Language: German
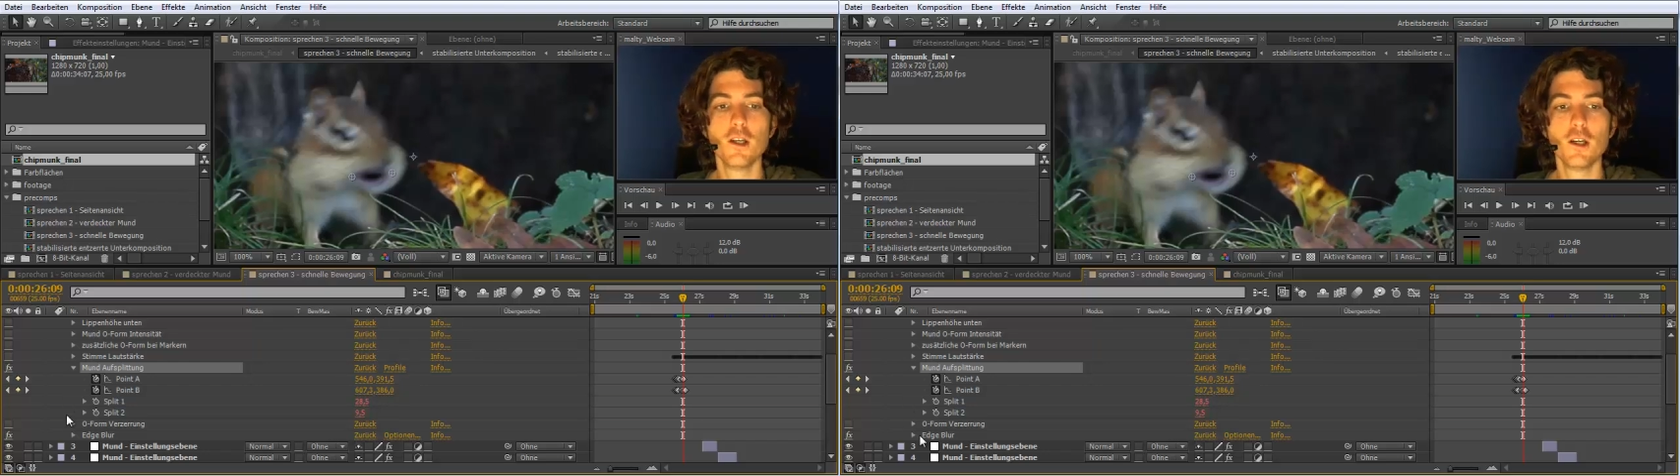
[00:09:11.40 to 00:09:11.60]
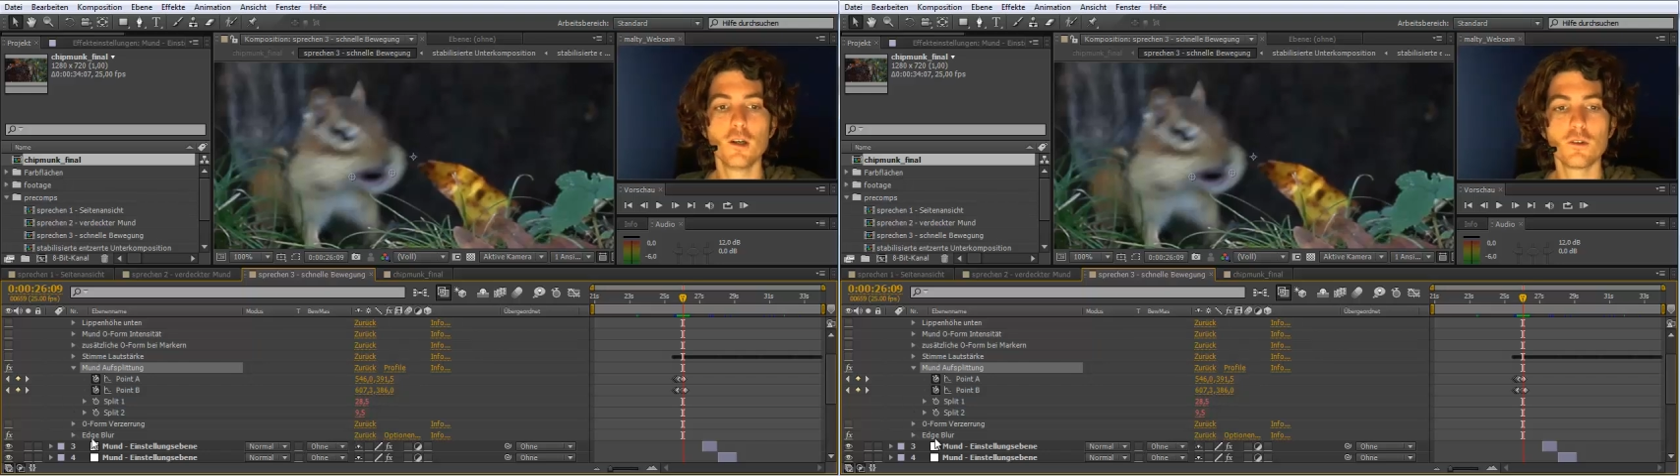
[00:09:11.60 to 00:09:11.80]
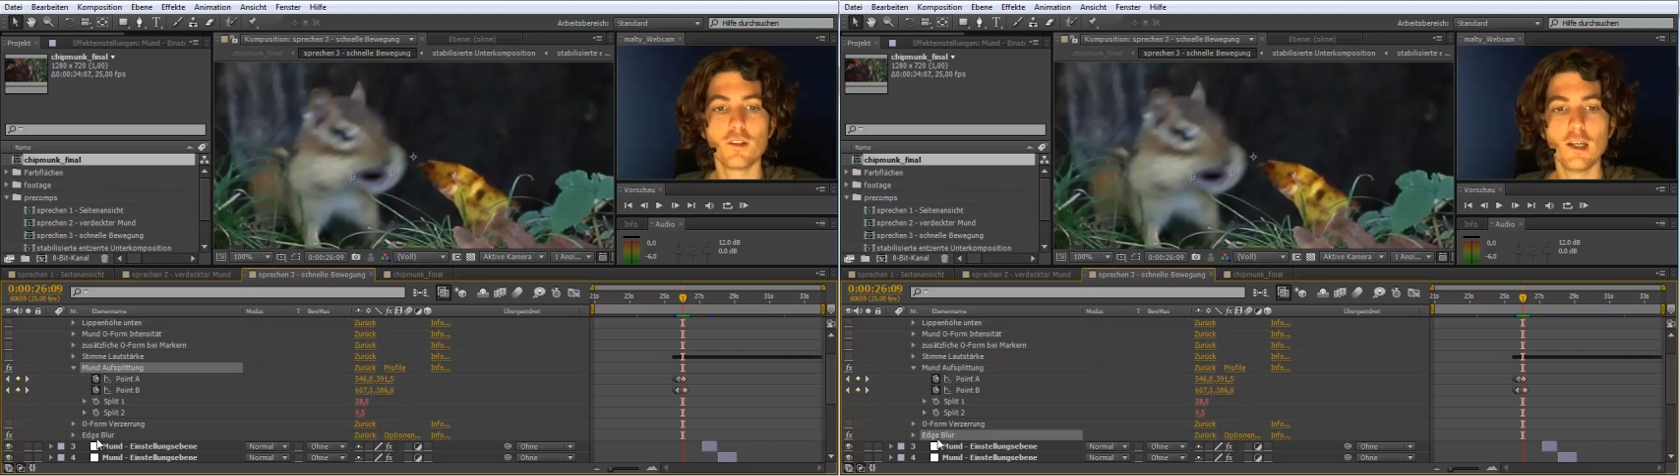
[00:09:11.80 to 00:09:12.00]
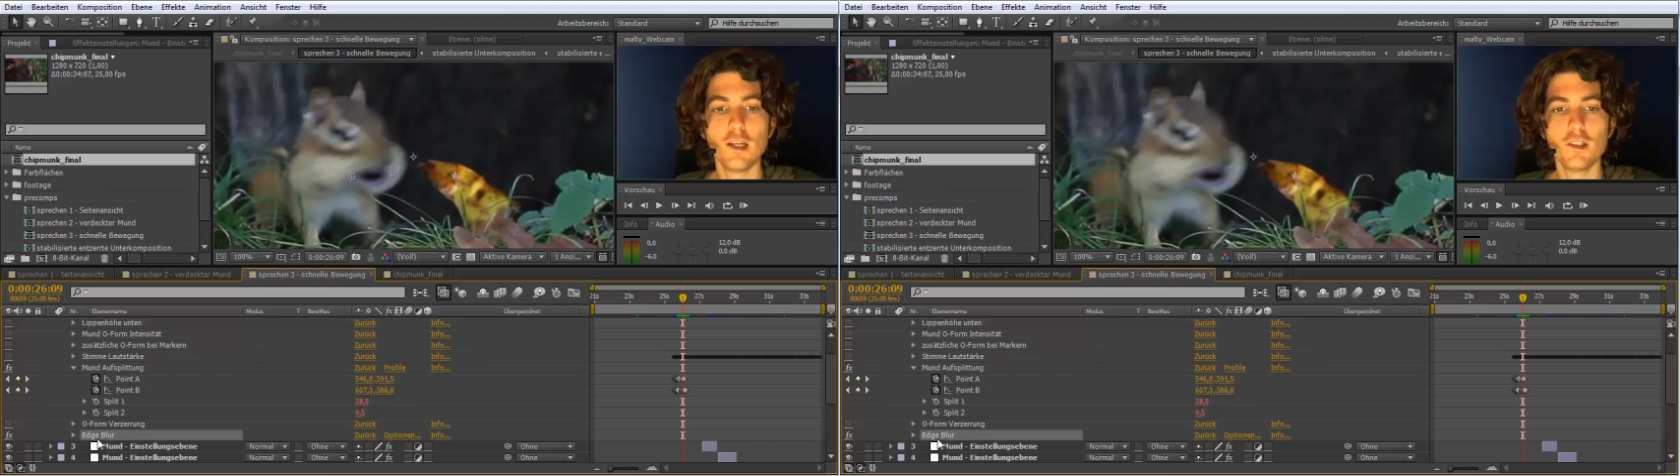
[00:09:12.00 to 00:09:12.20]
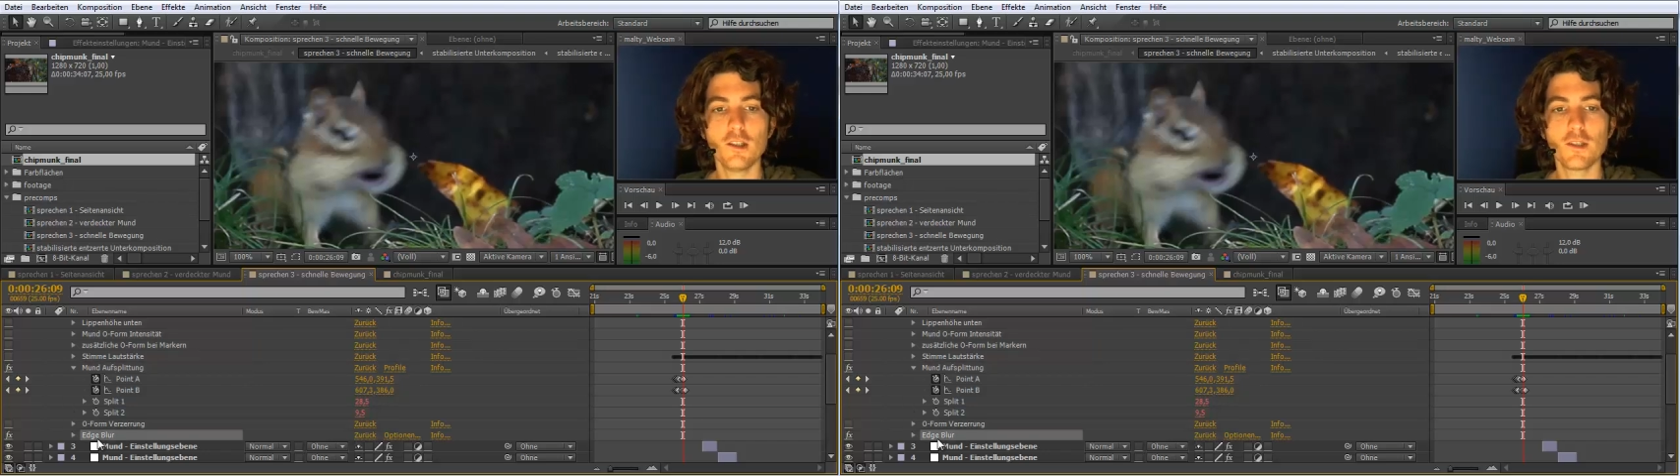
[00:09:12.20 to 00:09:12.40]
Und die habe
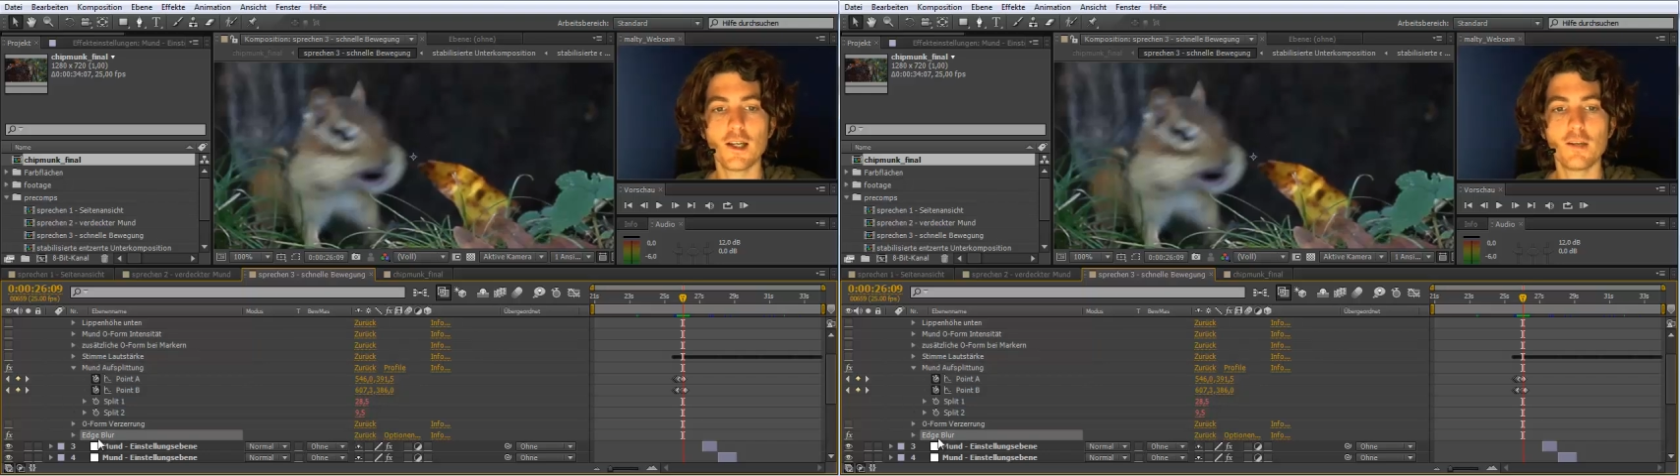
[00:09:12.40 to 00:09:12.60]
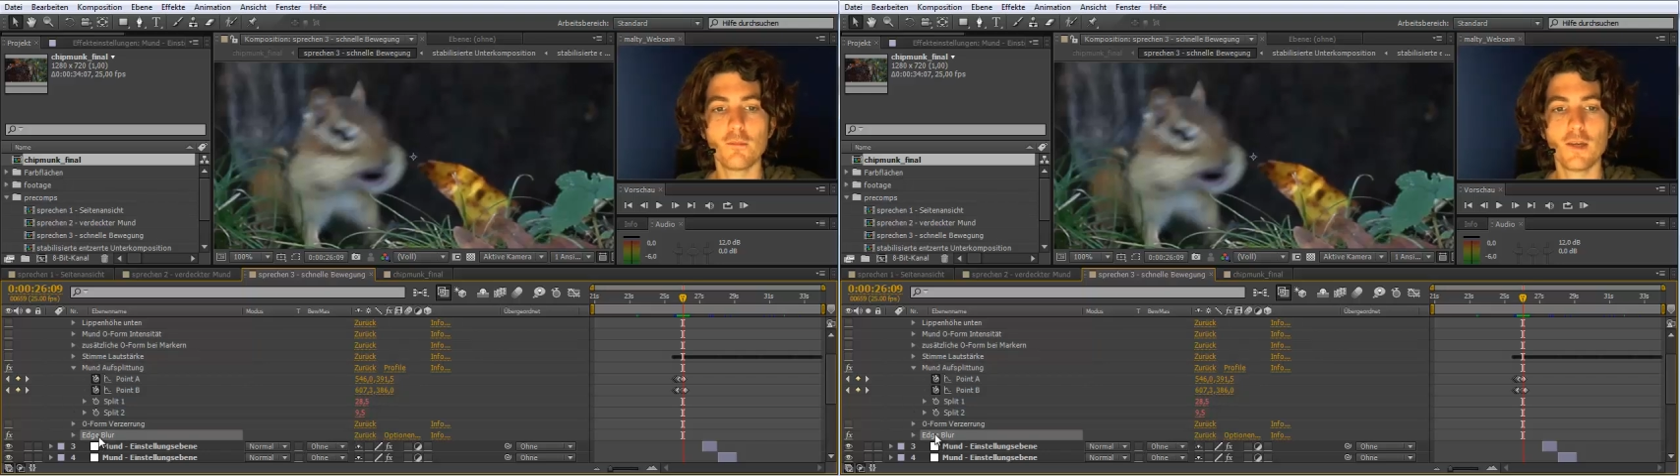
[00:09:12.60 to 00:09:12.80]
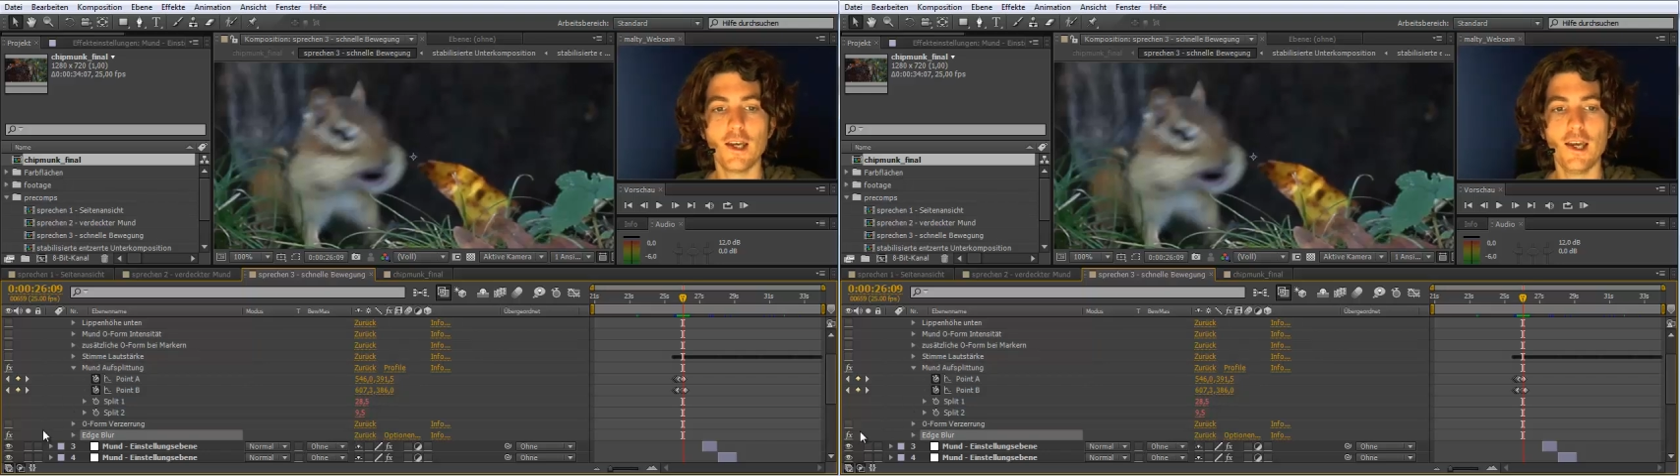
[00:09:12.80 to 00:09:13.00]
ich hier mit einem